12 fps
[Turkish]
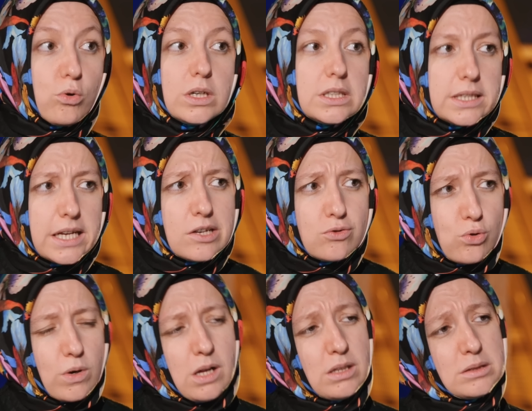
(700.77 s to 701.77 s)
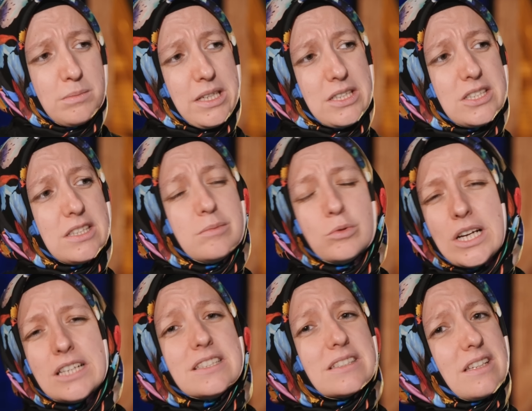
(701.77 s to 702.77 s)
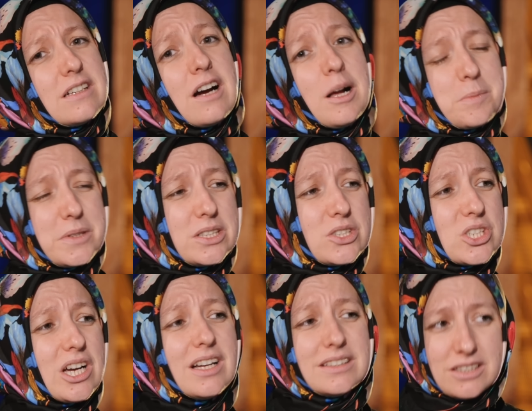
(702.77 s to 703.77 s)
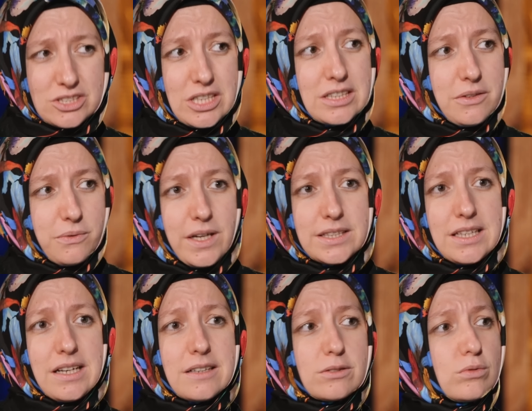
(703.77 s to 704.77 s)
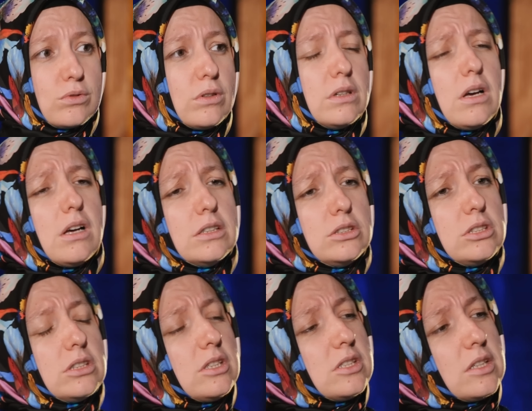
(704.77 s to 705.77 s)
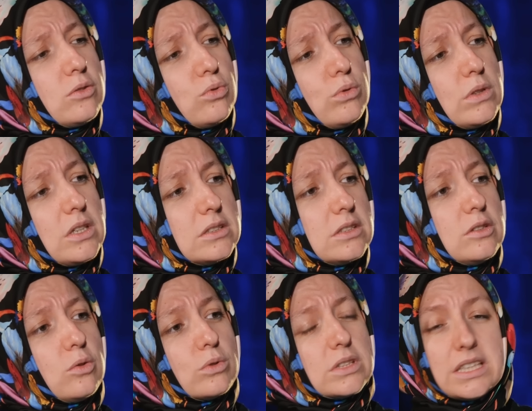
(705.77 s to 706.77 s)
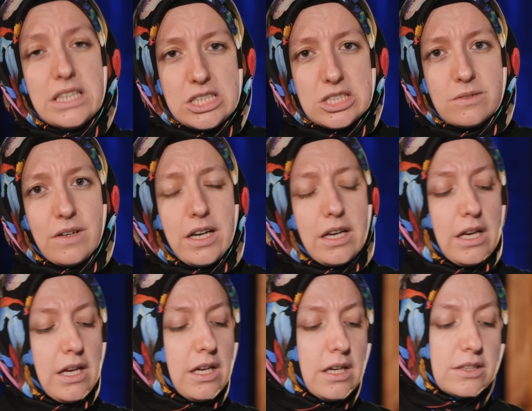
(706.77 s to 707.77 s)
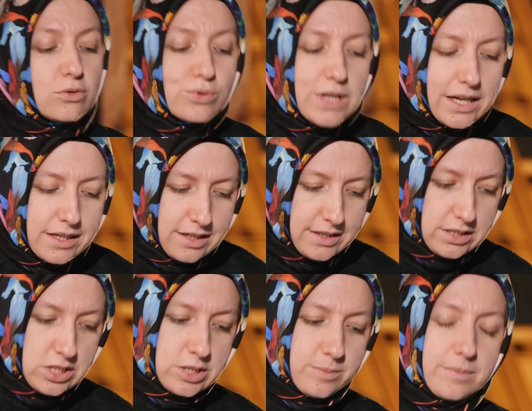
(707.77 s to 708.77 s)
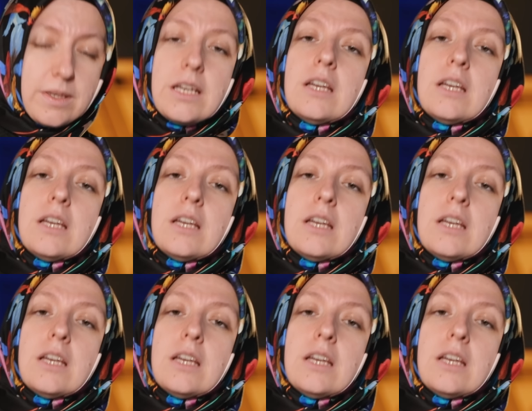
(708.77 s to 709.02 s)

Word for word: Bu aralar en çok aldığım eleştiri Bazıları bu gerçekten kalp kırıcı, hat aşan ifadeler de oluyor. Hı. Ya işte tesettürlü kadının orada ne işi var? Güzel kardeşim.